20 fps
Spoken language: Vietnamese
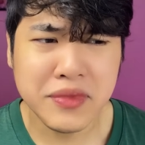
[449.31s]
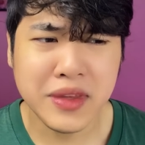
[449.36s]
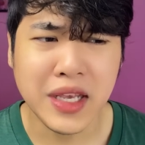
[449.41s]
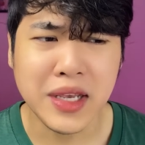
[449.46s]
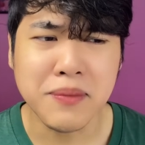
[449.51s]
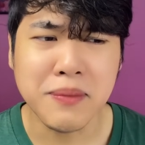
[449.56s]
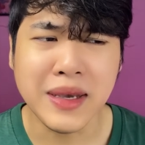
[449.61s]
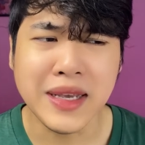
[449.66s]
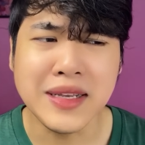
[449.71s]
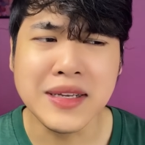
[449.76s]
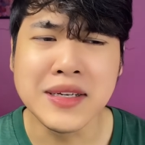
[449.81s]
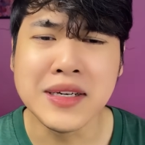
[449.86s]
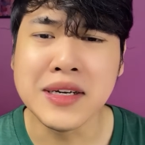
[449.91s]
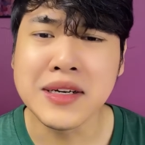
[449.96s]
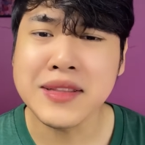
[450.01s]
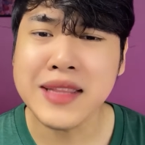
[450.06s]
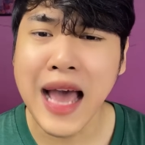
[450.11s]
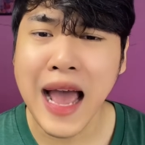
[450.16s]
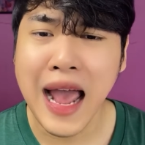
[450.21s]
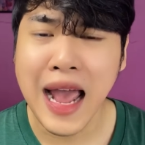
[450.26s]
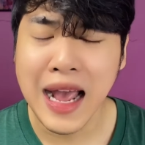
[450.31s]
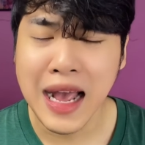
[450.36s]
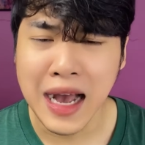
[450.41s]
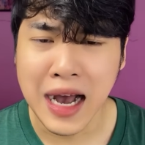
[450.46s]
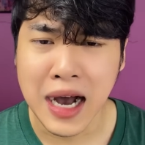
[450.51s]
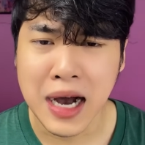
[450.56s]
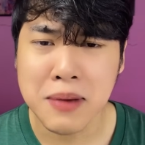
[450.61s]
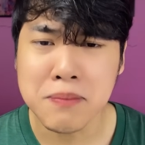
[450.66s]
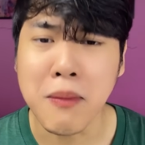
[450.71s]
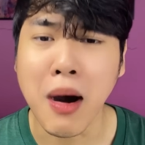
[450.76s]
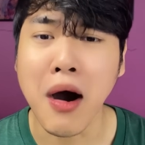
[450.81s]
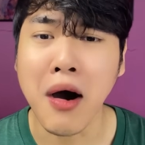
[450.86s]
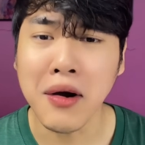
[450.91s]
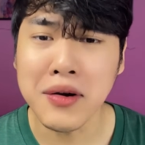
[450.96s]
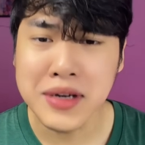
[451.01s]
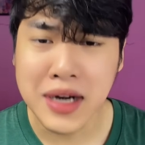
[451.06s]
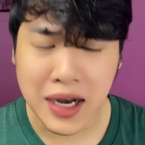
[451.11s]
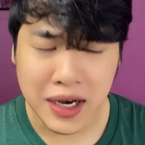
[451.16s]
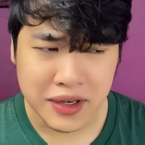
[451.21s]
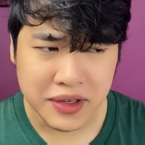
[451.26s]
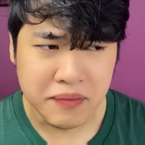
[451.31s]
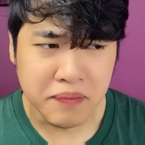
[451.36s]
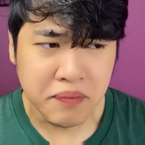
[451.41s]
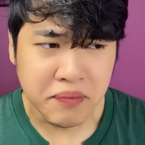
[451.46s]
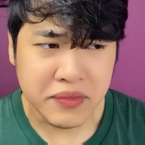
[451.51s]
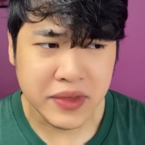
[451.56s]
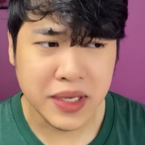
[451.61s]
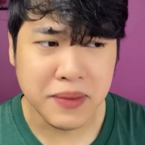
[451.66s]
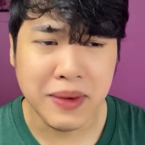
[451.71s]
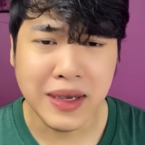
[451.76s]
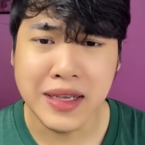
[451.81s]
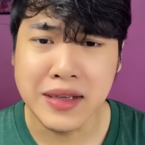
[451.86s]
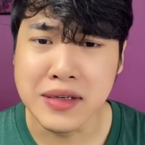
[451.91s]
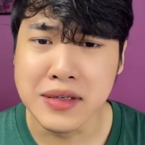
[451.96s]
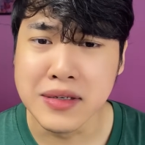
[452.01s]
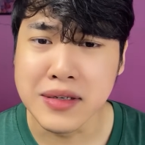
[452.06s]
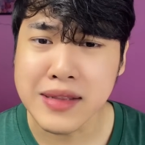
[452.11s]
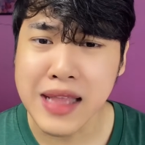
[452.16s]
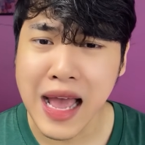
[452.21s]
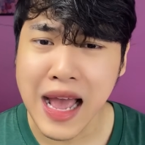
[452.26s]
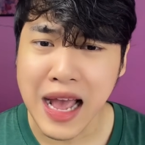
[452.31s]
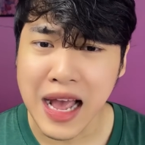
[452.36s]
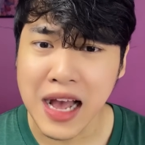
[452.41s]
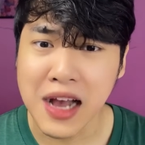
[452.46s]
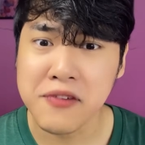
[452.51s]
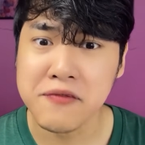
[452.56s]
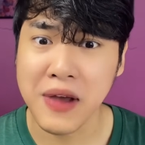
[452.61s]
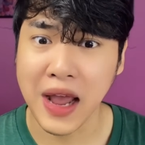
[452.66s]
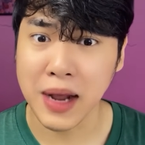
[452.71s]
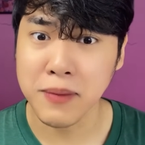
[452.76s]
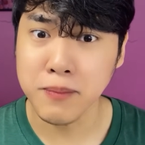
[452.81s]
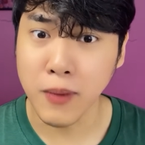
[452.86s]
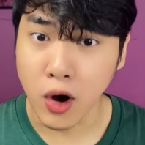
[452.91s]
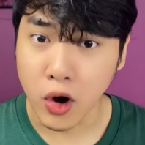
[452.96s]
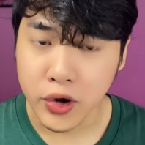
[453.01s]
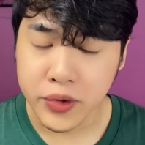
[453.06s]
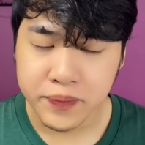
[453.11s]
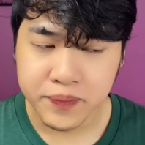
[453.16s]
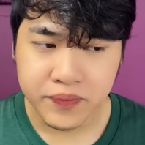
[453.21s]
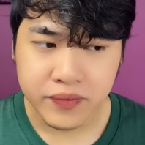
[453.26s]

chị bị người ta hả bỏ rơi, chị bị người ta hả phản bội.